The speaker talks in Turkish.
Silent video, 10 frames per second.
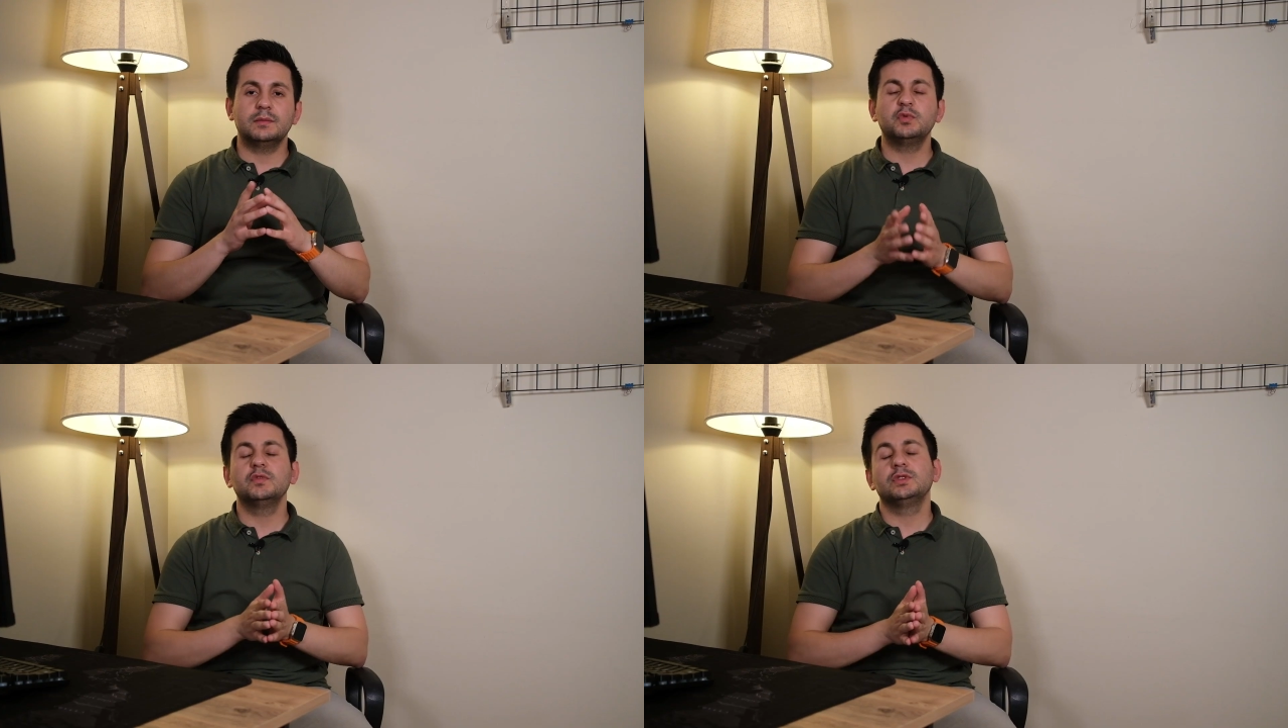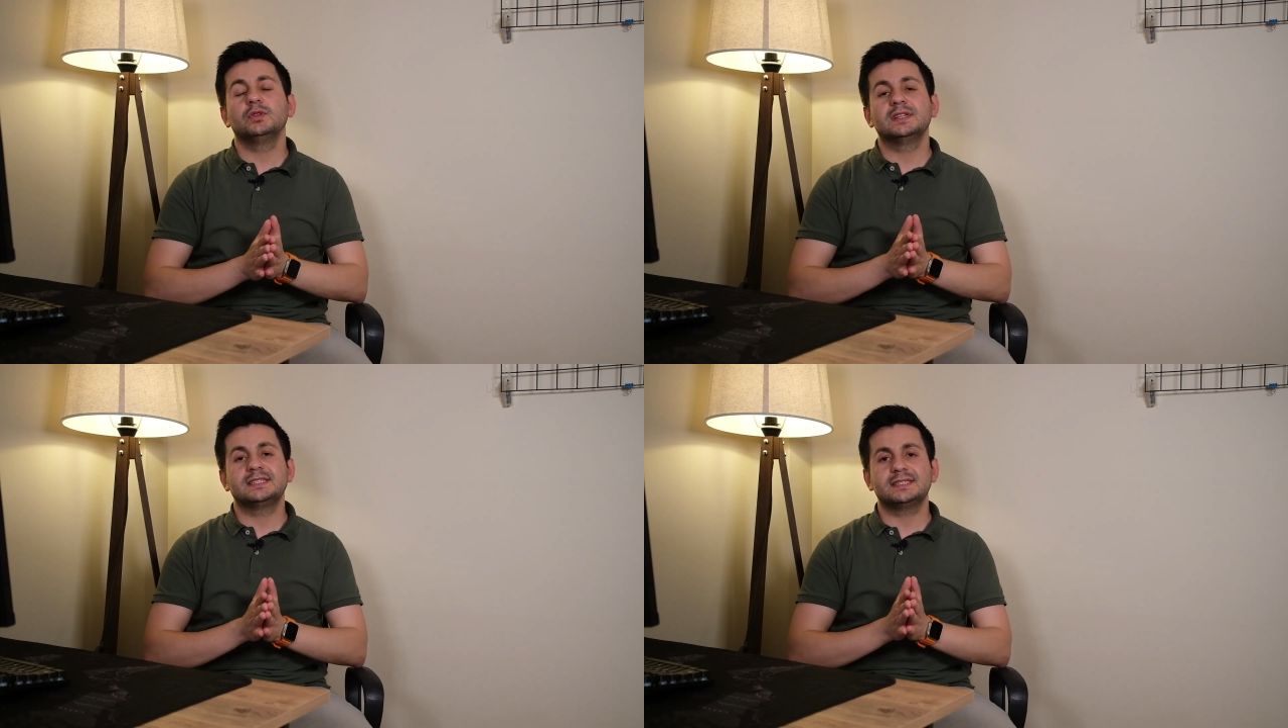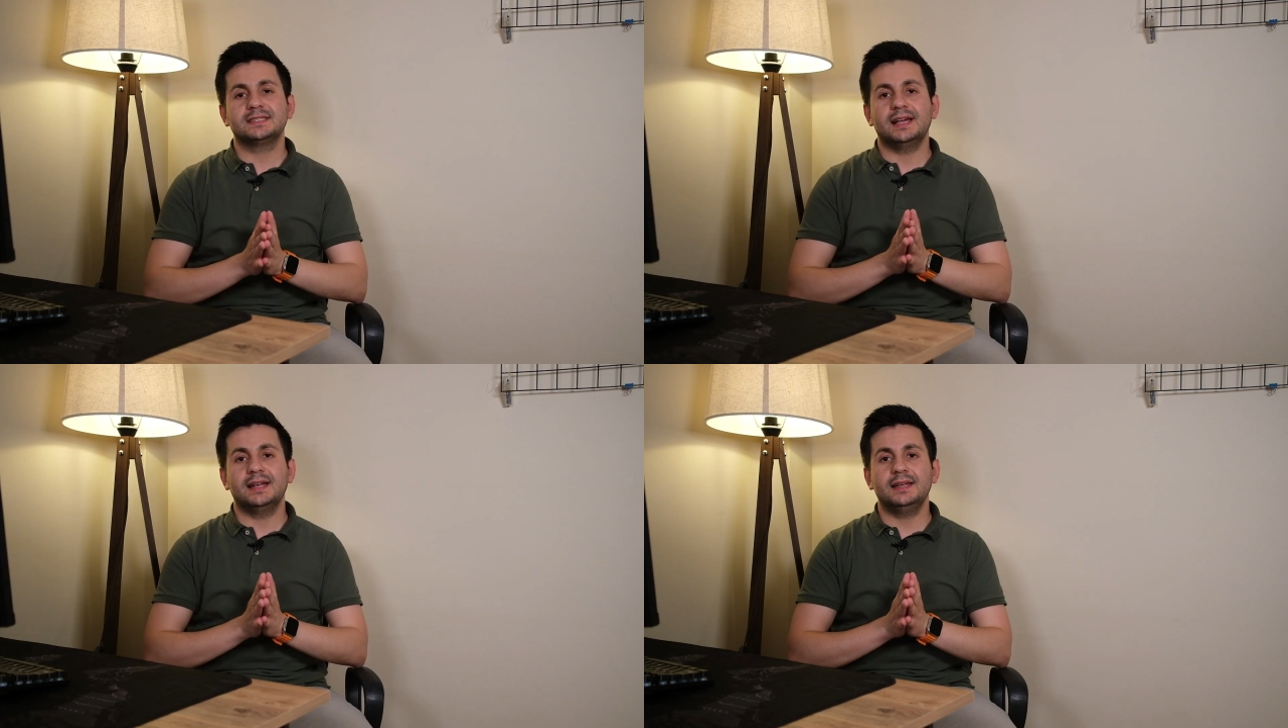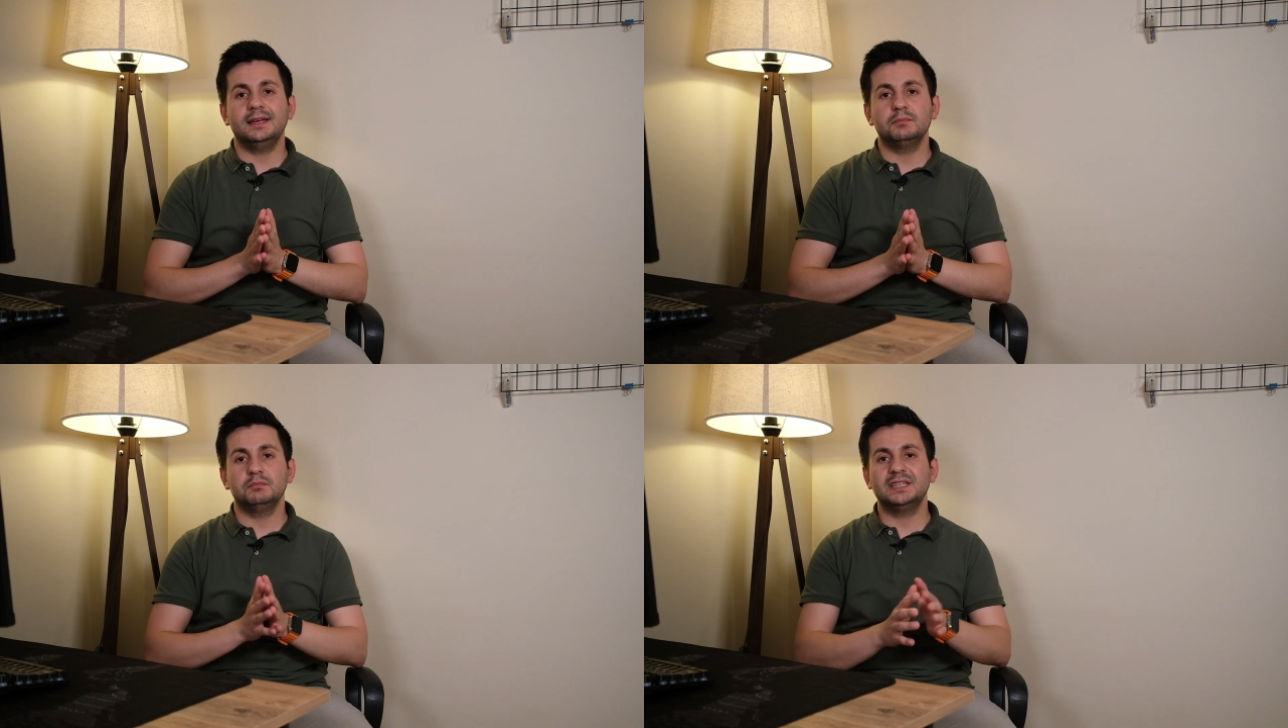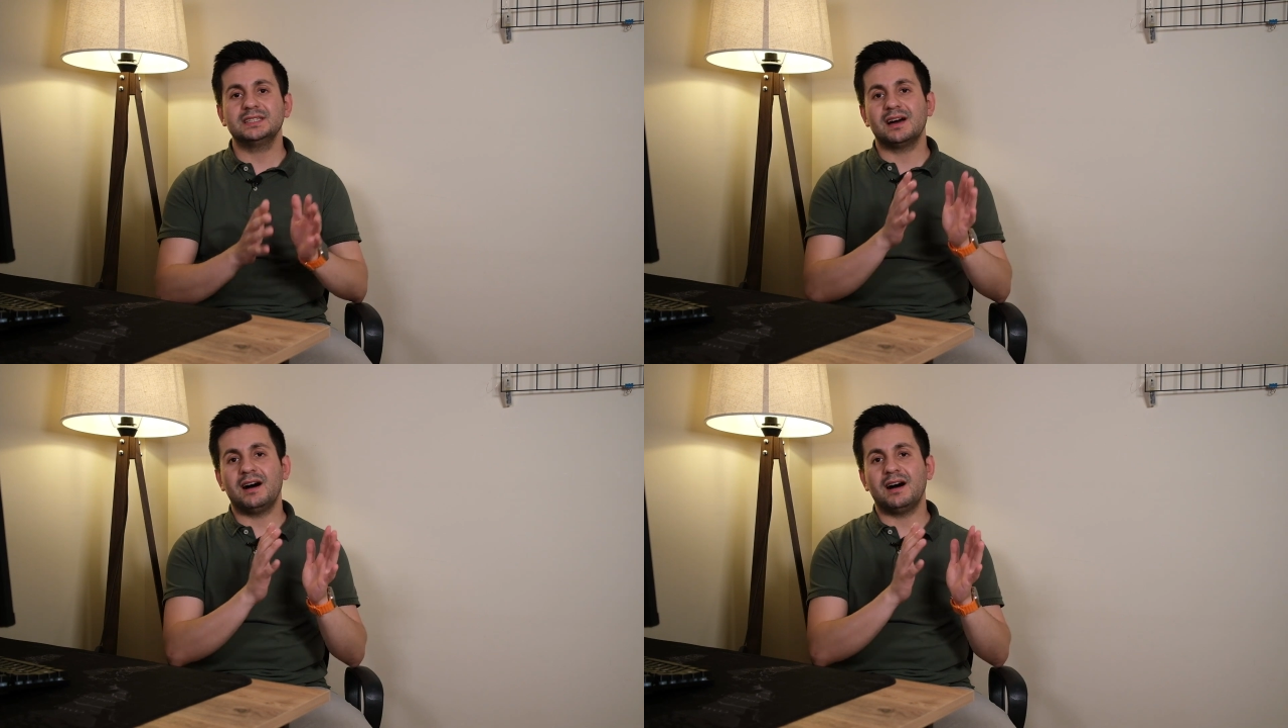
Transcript: Ve bu videoda sizlerle bir